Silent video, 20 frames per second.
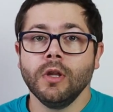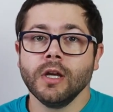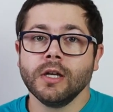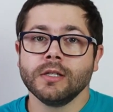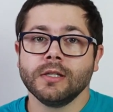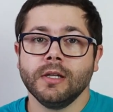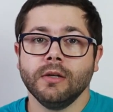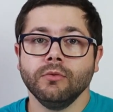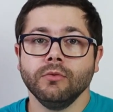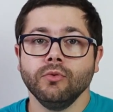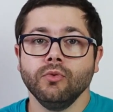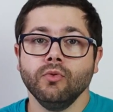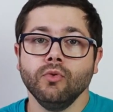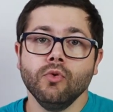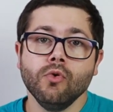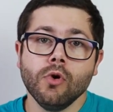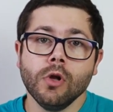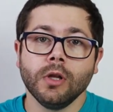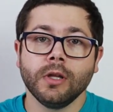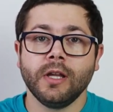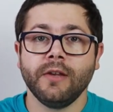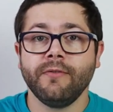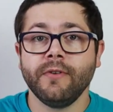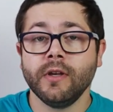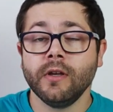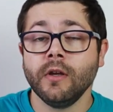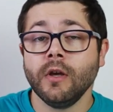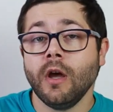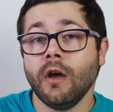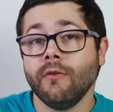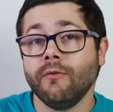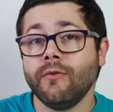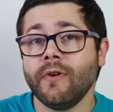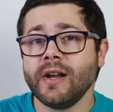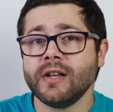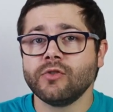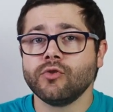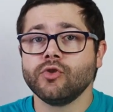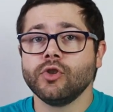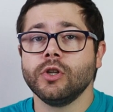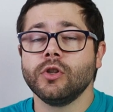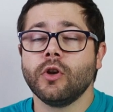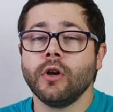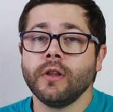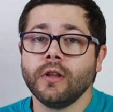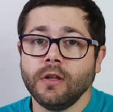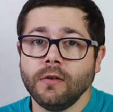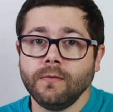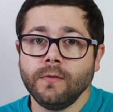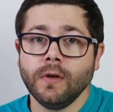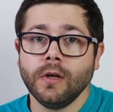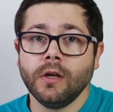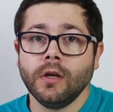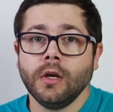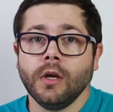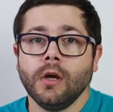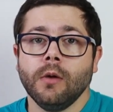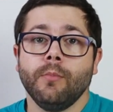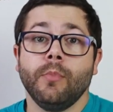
da questão do Google TV versus Android TV